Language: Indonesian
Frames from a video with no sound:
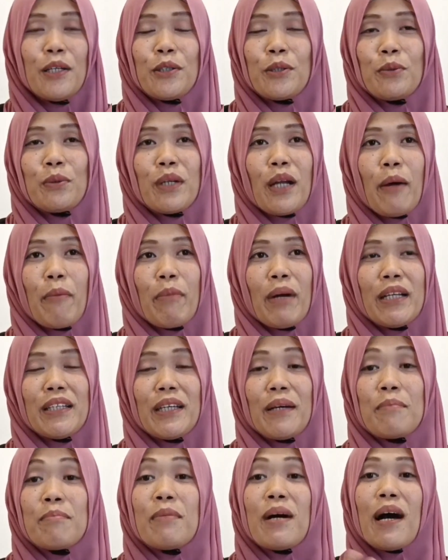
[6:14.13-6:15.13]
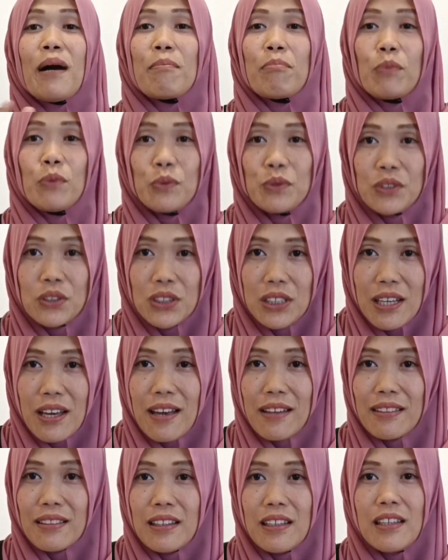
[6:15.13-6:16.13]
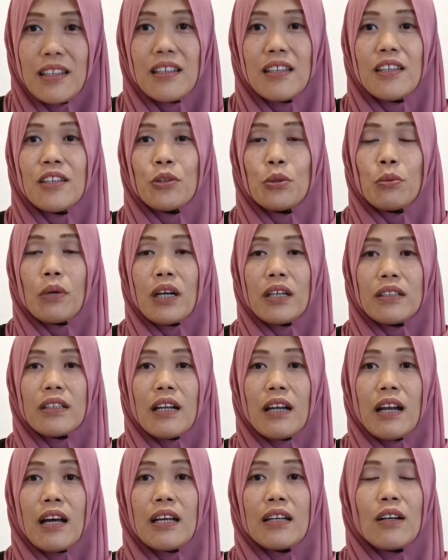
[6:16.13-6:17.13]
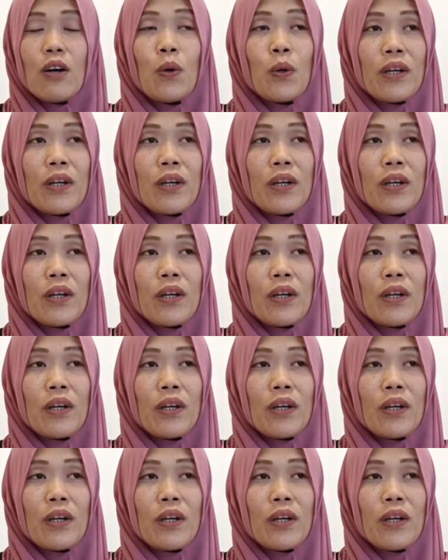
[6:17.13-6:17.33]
itu namanya Mbak Mujiati itu adalah